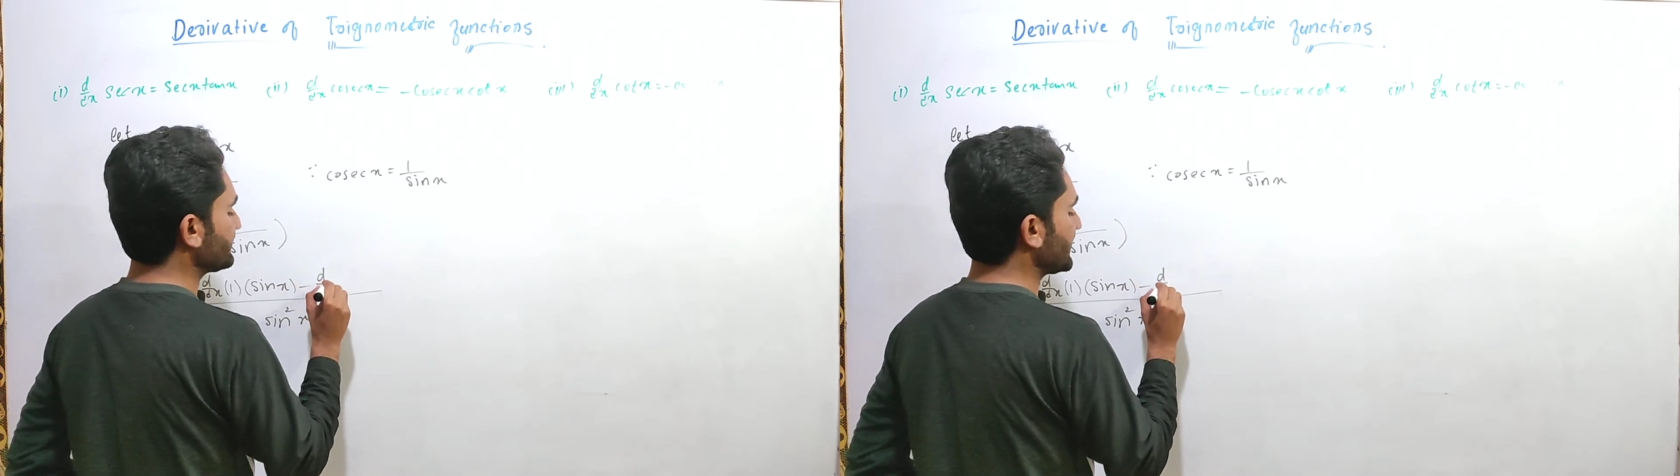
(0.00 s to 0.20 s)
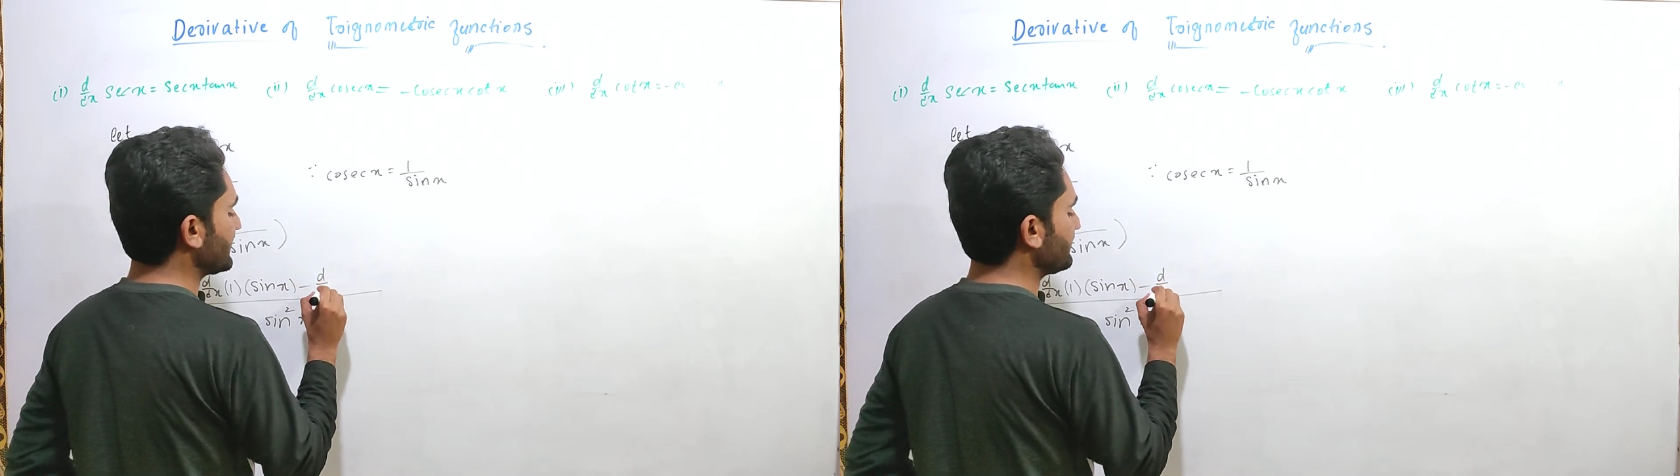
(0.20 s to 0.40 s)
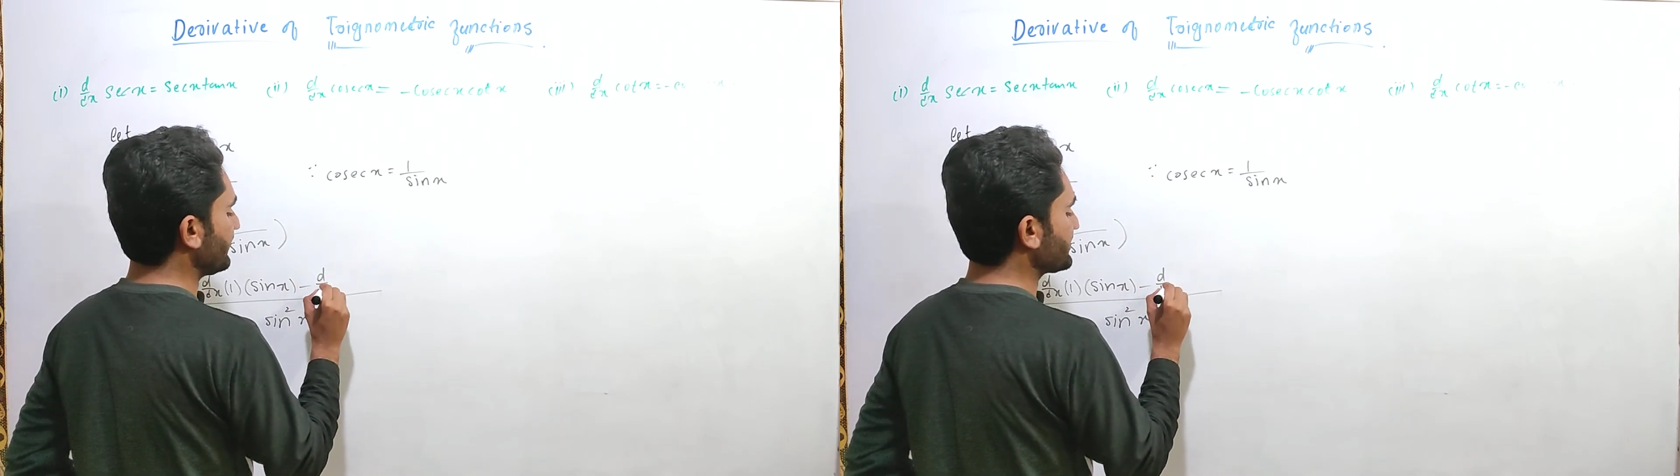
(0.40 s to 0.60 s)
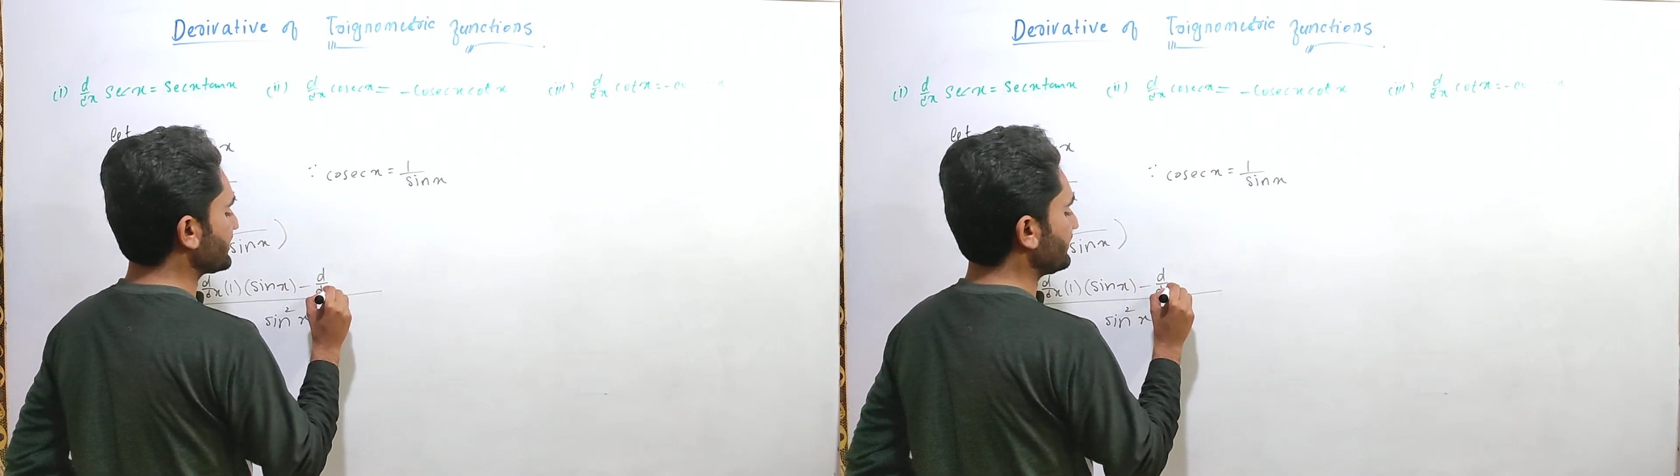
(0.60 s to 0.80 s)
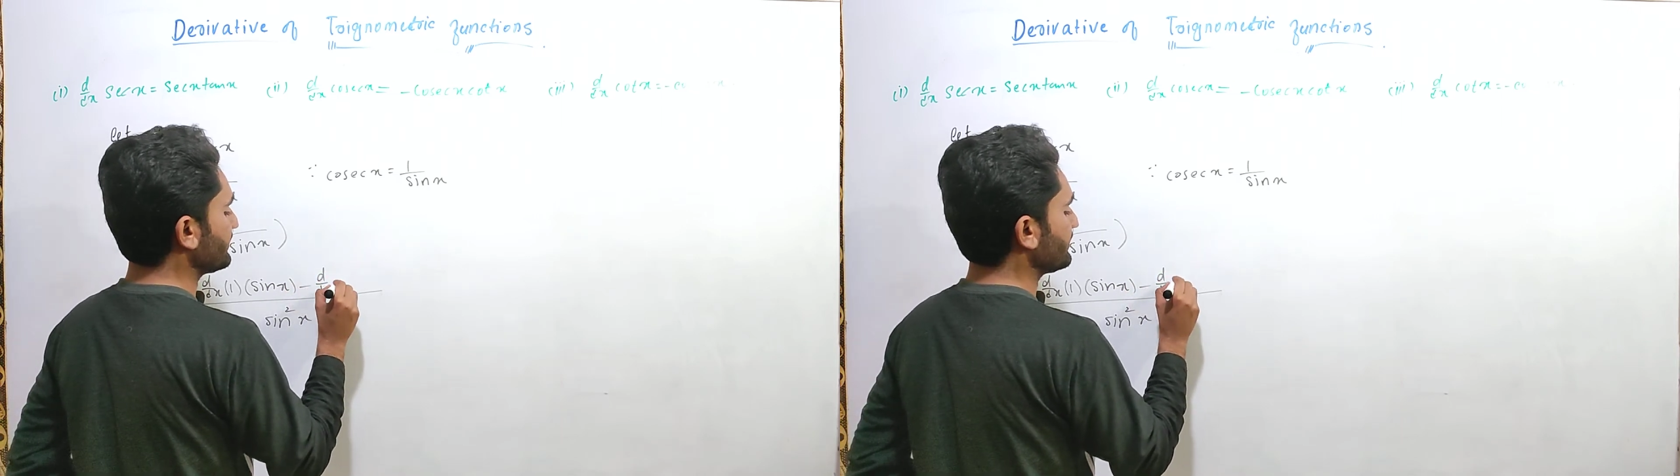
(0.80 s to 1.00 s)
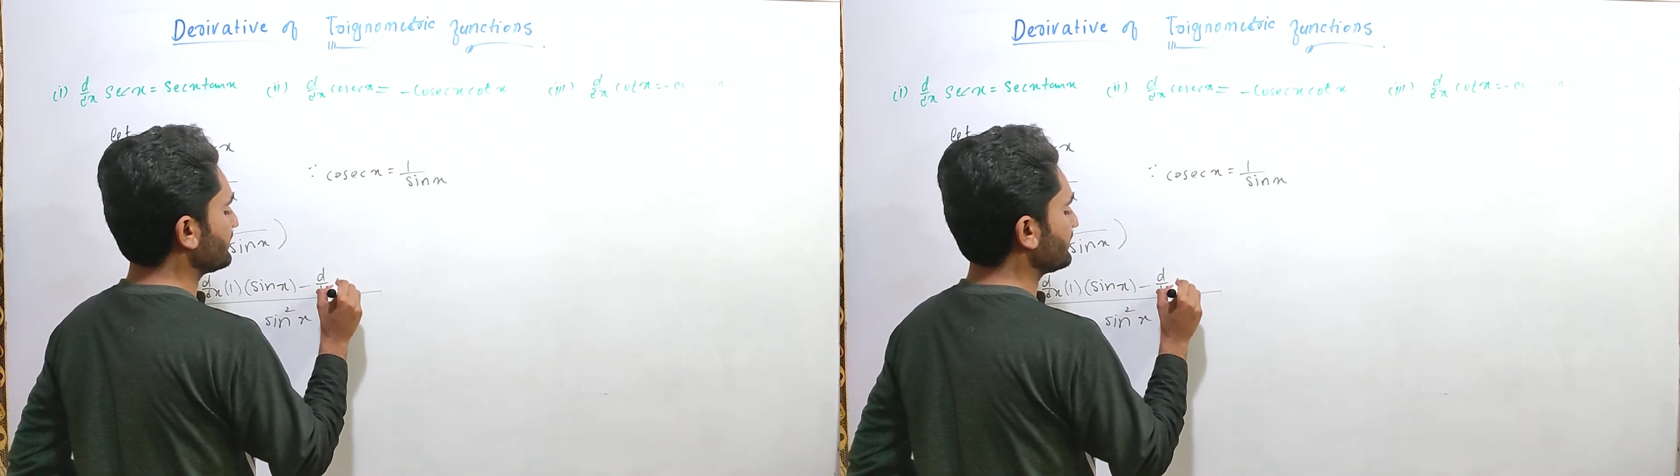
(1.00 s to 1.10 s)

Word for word: ऑफ सेकेंड फंक्शन